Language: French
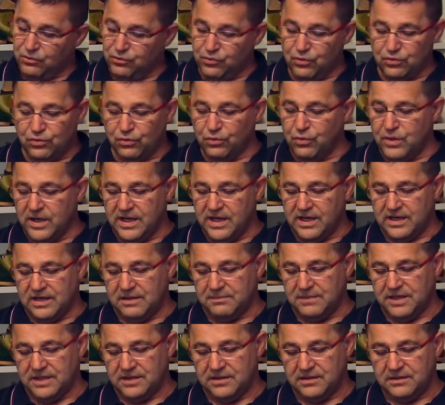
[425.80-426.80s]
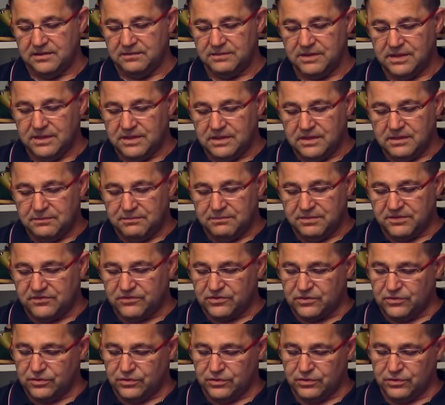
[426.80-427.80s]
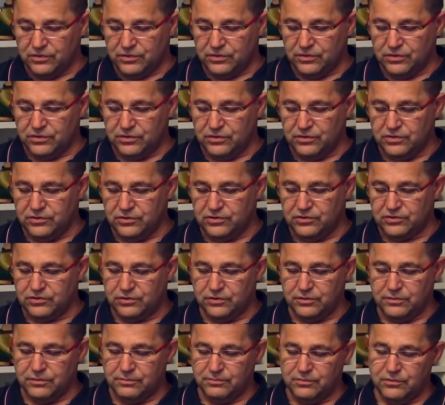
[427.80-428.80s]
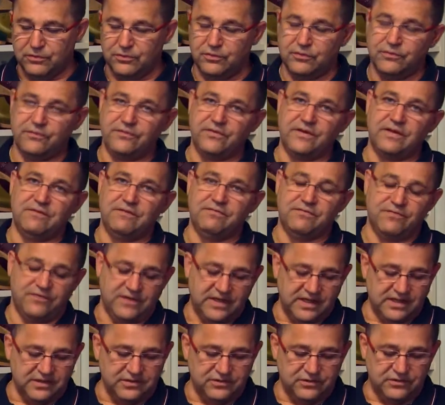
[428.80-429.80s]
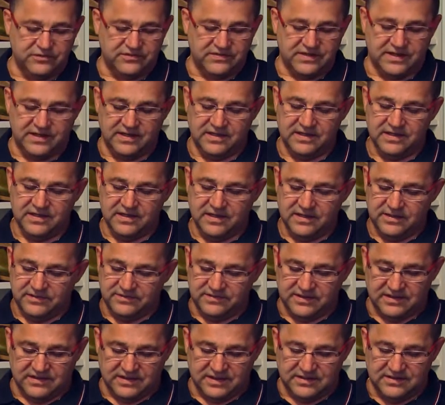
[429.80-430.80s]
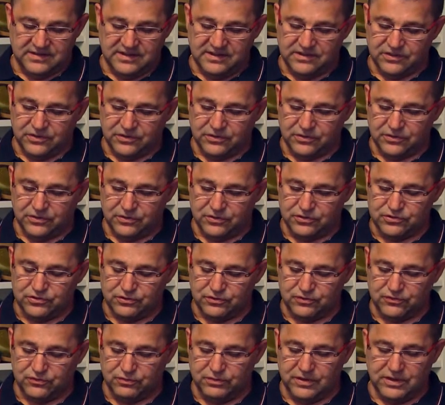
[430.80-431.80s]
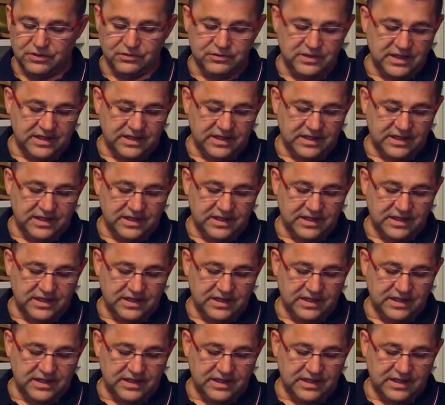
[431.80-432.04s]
tout cloué à la main, parce que je me fais fier de ça, c'est-à-dire que je suis le